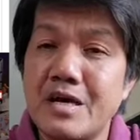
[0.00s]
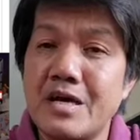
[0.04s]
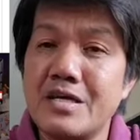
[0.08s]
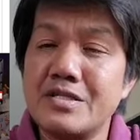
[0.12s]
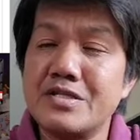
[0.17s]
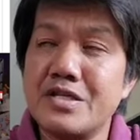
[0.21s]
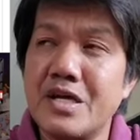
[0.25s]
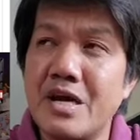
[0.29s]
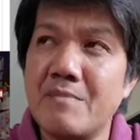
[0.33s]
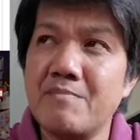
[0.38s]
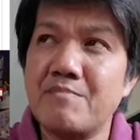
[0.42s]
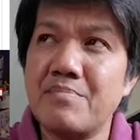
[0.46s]

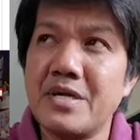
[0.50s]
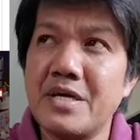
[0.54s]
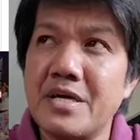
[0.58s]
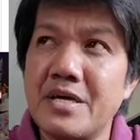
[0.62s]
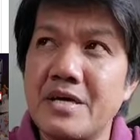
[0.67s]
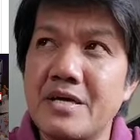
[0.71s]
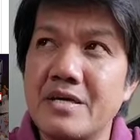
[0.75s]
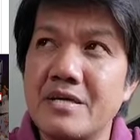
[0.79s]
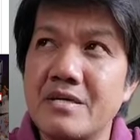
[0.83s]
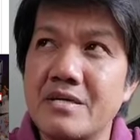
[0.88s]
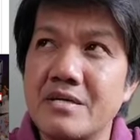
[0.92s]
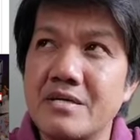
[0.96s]
At
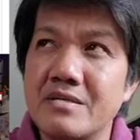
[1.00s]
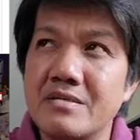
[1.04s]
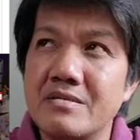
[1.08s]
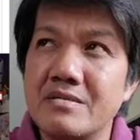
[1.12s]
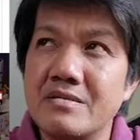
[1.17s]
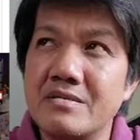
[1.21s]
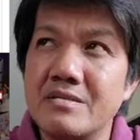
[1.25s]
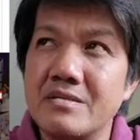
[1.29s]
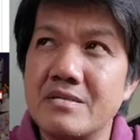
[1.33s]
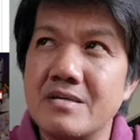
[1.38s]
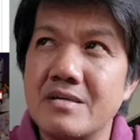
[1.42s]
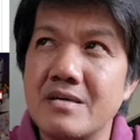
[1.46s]
syempre,
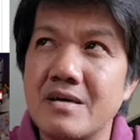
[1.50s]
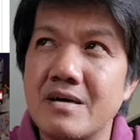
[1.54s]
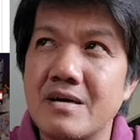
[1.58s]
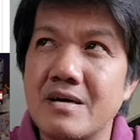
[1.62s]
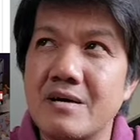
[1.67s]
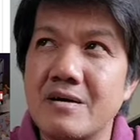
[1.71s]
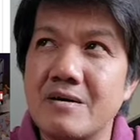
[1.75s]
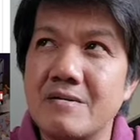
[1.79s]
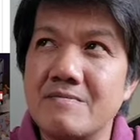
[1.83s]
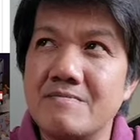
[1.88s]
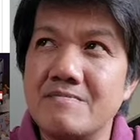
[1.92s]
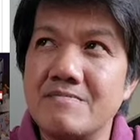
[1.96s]

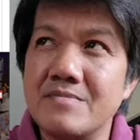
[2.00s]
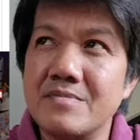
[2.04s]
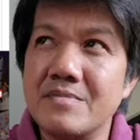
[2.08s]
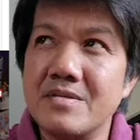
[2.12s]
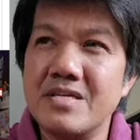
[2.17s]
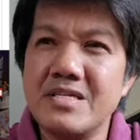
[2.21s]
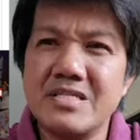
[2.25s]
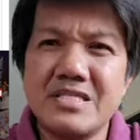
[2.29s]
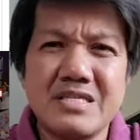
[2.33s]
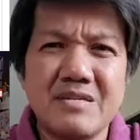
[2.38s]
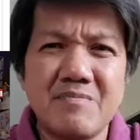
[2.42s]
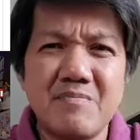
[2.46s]

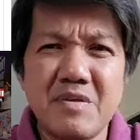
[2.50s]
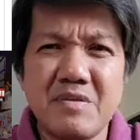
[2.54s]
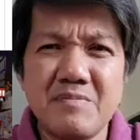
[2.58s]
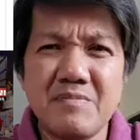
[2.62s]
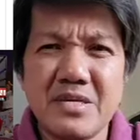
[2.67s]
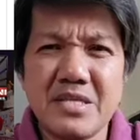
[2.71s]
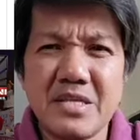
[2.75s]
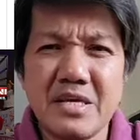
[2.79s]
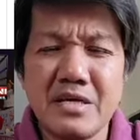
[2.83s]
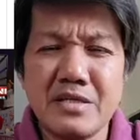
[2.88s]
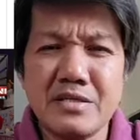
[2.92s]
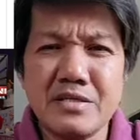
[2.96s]
um, iisipin
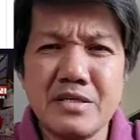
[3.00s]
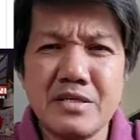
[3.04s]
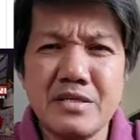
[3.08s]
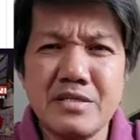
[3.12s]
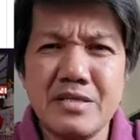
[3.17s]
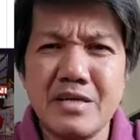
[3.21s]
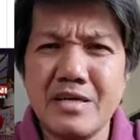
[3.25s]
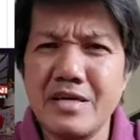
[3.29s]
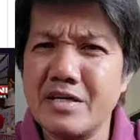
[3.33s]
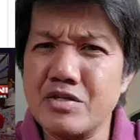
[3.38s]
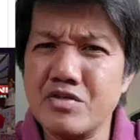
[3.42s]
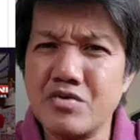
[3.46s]
ba
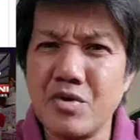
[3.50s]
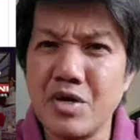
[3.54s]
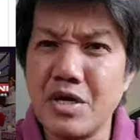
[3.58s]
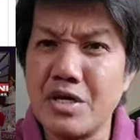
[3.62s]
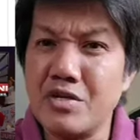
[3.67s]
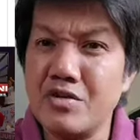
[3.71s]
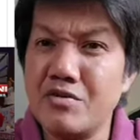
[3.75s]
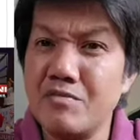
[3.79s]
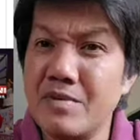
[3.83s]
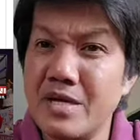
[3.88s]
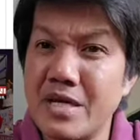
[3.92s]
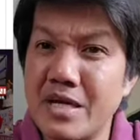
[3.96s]
natin na ito
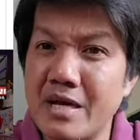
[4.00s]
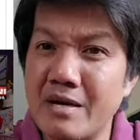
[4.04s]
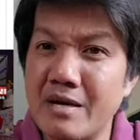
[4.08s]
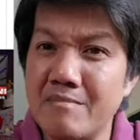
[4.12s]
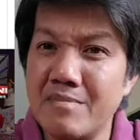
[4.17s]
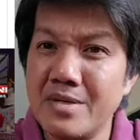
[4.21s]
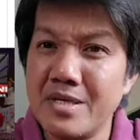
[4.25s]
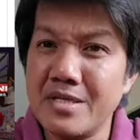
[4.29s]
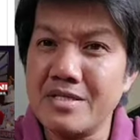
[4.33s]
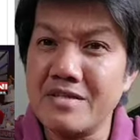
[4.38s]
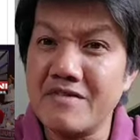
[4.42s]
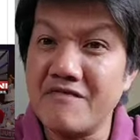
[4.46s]
ay
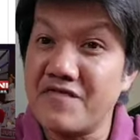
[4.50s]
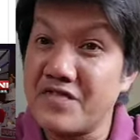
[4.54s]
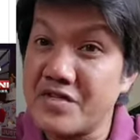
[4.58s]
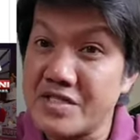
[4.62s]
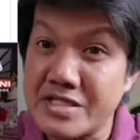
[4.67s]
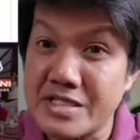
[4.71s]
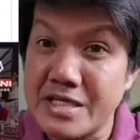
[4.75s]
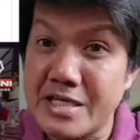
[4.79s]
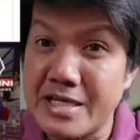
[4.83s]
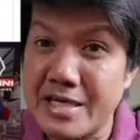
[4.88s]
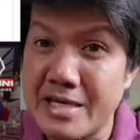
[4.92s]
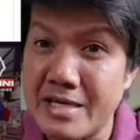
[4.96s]
lumalaban na
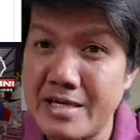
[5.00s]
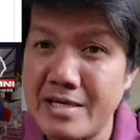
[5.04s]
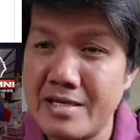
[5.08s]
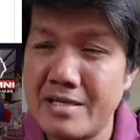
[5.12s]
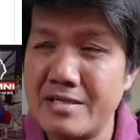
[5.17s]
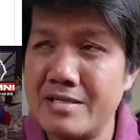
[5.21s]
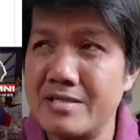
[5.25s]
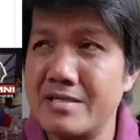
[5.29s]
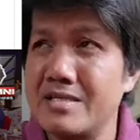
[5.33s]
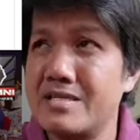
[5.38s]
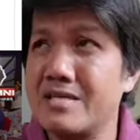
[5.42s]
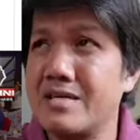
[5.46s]

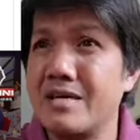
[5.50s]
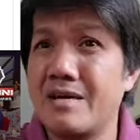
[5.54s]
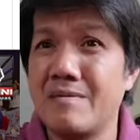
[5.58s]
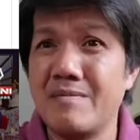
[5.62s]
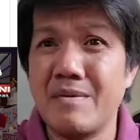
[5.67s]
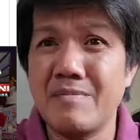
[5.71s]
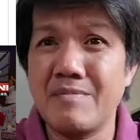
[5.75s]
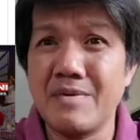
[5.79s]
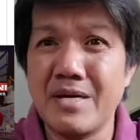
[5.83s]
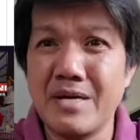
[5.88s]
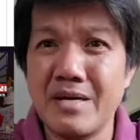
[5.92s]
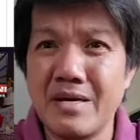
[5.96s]
physical? Kaya
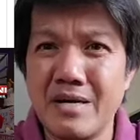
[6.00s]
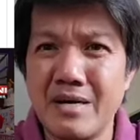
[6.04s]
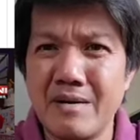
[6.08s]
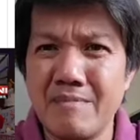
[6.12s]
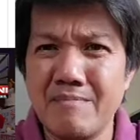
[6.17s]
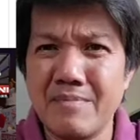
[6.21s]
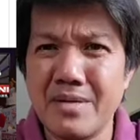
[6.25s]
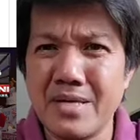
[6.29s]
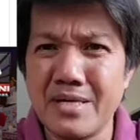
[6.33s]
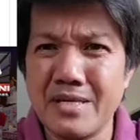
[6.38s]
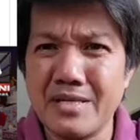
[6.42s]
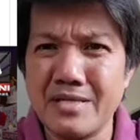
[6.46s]
may
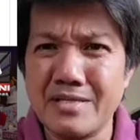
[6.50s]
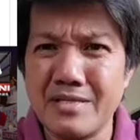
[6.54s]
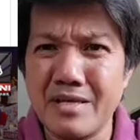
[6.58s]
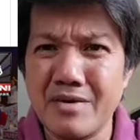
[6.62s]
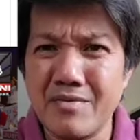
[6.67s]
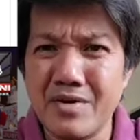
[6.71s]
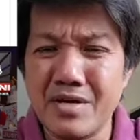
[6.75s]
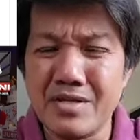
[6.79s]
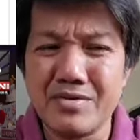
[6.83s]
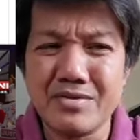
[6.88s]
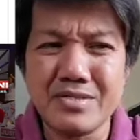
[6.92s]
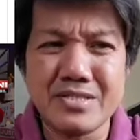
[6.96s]
mga baril
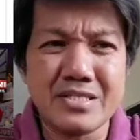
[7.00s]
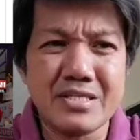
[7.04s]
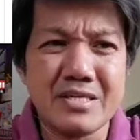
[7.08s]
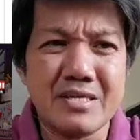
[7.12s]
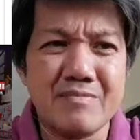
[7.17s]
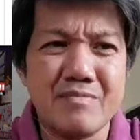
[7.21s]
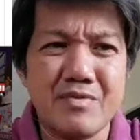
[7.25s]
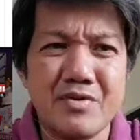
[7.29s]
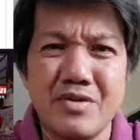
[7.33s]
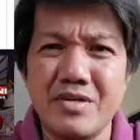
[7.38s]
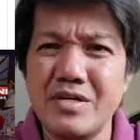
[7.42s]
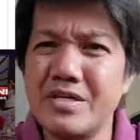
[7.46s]
daw itong si
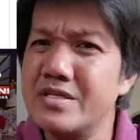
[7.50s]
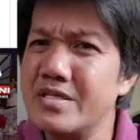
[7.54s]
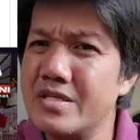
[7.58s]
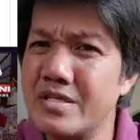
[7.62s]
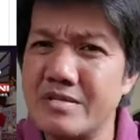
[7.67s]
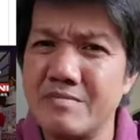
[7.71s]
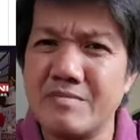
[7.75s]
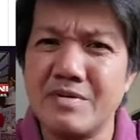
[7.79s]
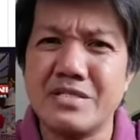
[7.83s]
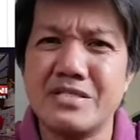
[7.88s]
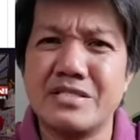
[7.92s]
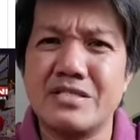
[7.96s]
Kibuloy?
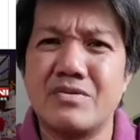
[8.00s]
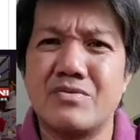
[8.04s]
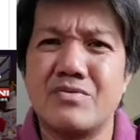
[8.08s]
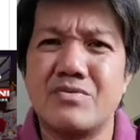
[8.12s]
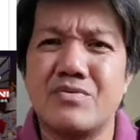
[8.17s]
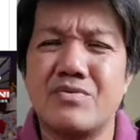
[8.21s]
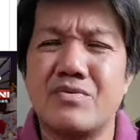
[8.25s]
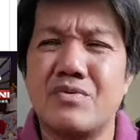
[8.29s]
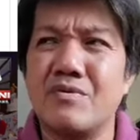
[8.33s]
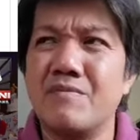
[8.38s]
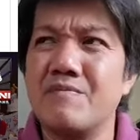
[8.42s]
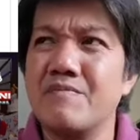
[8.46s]
Hindi naman
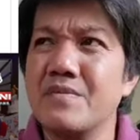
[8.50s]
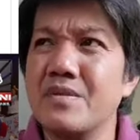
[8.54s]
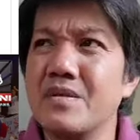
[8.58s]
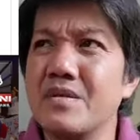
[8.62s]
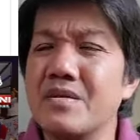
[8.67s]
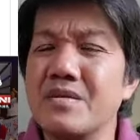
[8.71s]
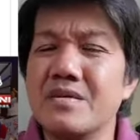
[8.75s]
siguro.